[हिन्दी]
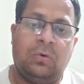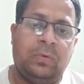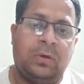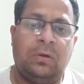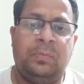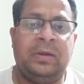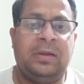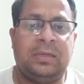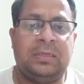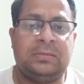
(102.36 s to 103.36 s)
ओवरऑल
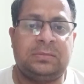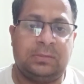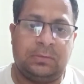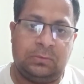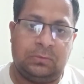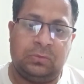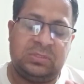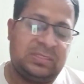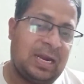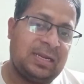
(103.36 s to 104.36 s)
मेंटेनेंस जो
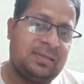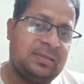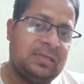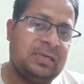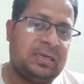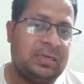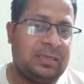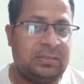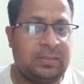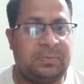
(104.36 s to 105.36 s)
स्टार्टिंग से लेके
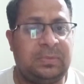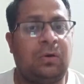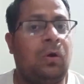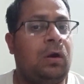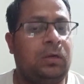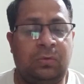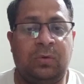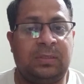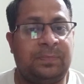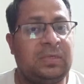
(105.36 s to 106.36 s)
जब तक ऑर्डर
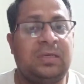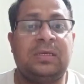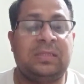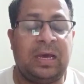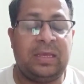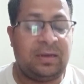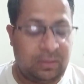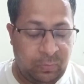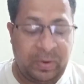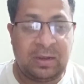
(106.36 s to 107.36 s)
हुआ तब तक की तारीख
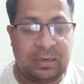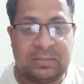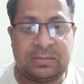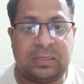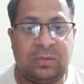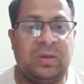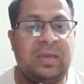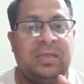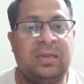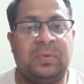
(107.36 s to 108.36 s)
का जो मेंटेनेंस था जो
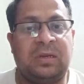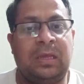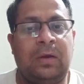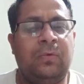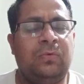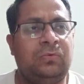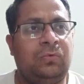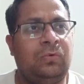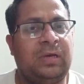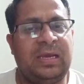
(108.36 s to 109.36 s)
एरियर बन गया वो कुछ
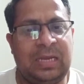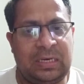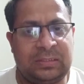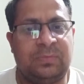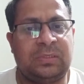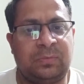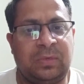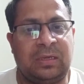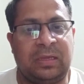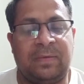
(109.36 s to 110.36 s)
दो ढाई लाख समथिंग
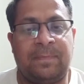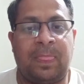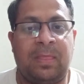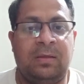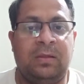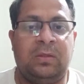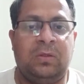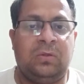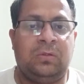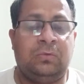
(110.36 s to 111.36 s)
बन गया
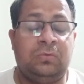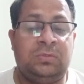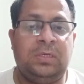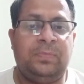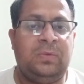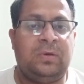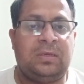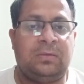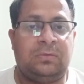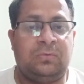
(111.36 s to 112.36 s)
तो उसने अपने
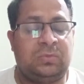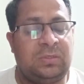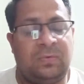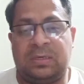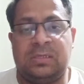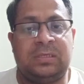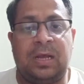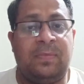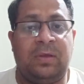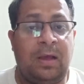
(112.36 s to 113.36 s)
वकील तो उसके वकील
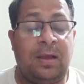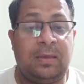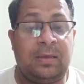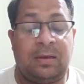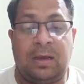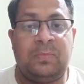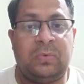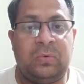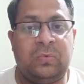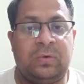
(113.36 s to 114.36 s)
साहब ने कहा कि एक काम
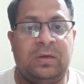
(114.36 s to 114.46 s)
करो